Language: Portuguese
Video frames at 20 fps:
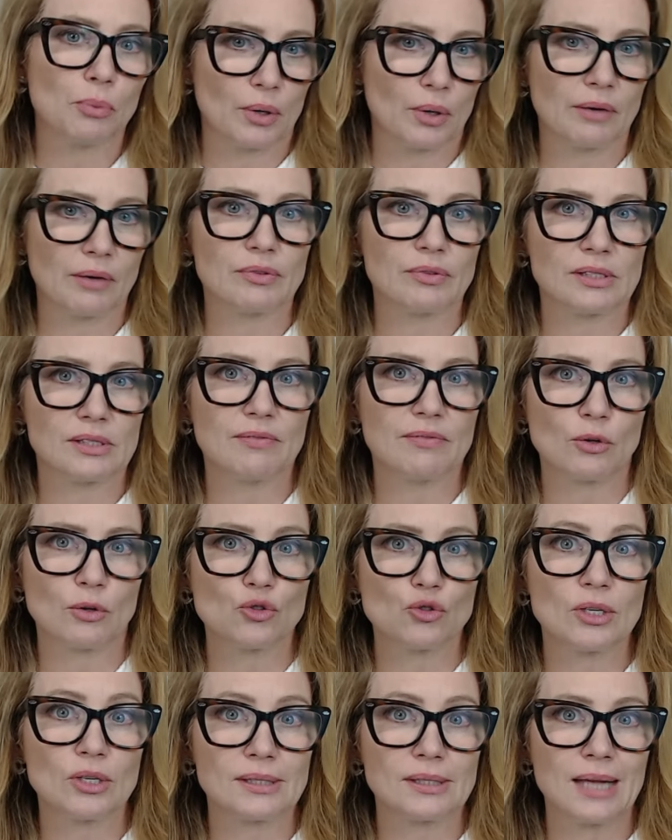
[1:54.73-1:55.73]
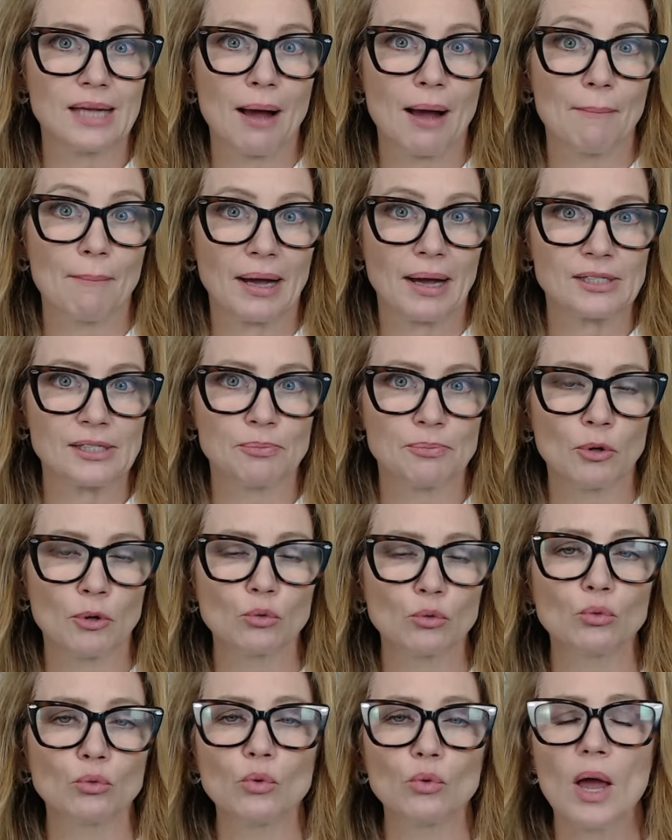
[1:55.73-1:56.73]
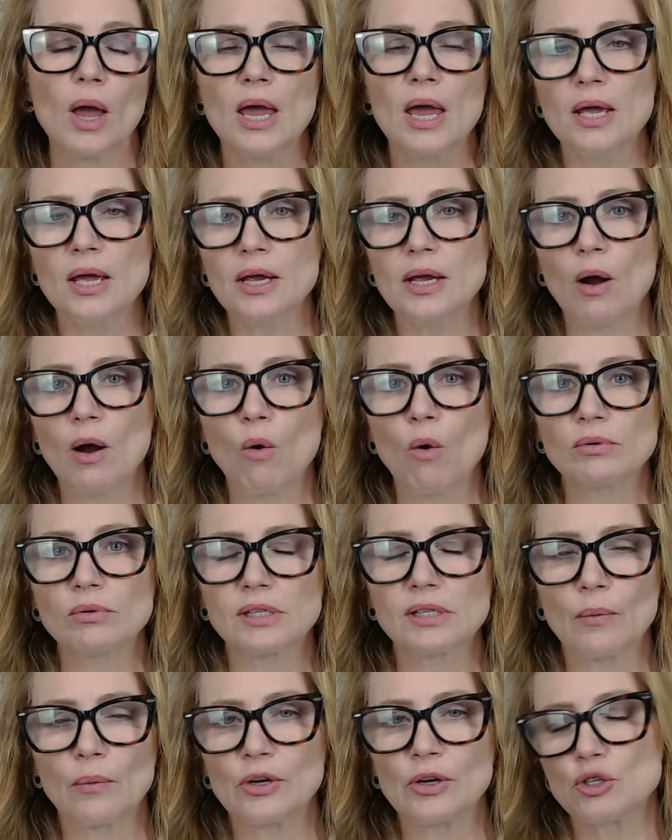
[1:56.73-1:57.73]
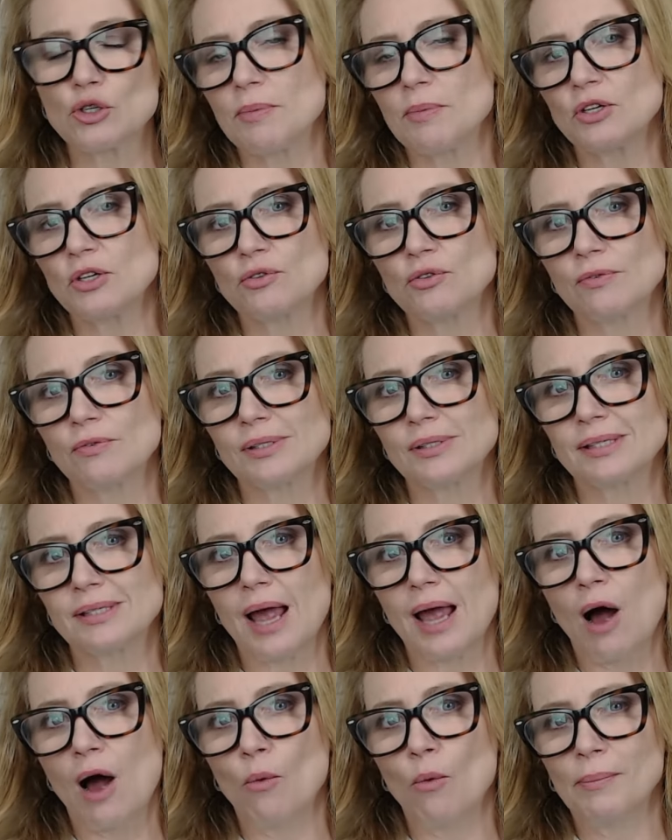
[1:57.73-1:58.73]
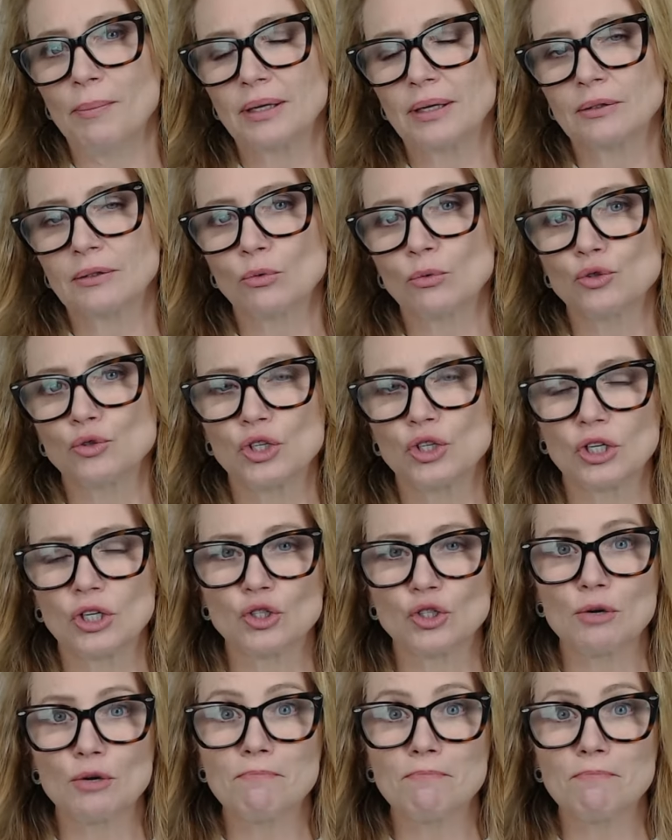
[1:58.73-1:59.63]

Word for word: porque você vai utilizar mais produto e, consequentemente, você aumenta o ticket